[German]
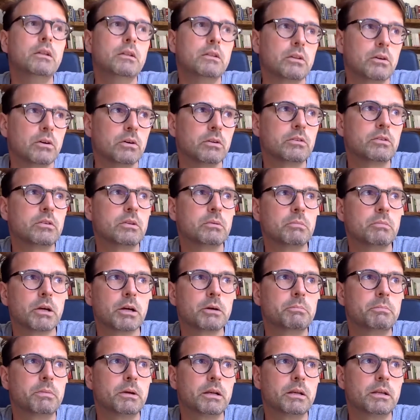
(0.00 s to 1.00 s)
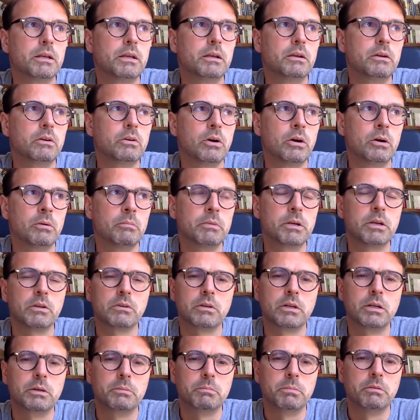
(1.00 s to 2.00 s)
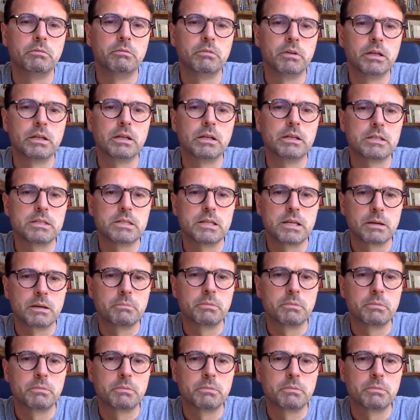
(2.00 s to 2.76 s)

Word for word: trotzdem nach Berlin kommen. Und Mit den täglich